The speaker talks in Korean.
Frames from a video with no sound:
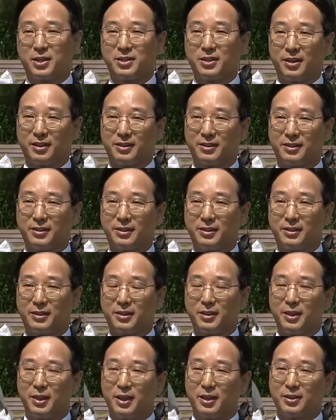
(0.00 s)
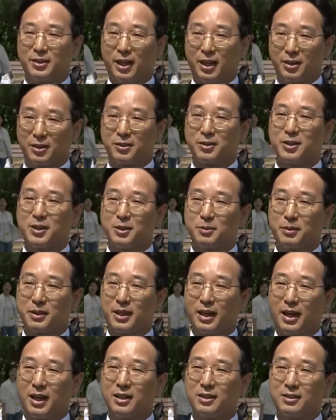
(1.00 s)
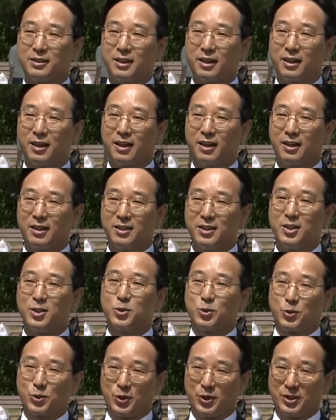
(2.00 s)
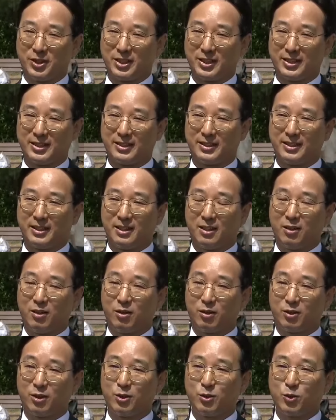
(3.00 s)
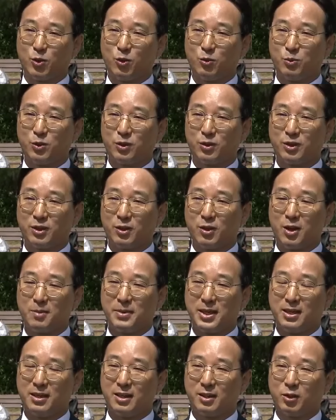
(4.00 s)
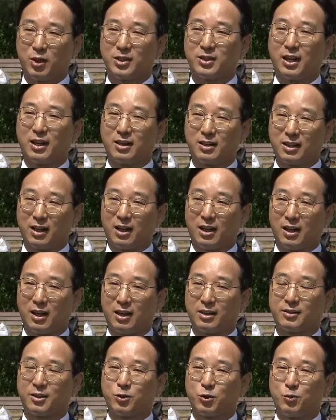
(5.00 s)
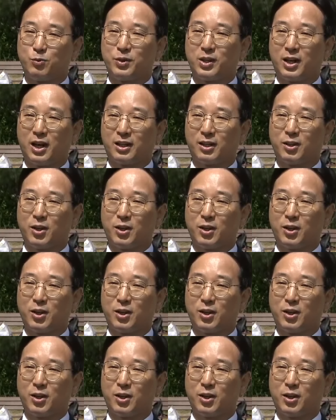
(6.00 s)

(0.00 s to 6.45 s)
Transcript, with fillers: 지혜를 자연스럽게 아이들에게 이어줄 수 있는 어, 그런 좋은 프로그램이 되지 않을까 해서 준비를 하게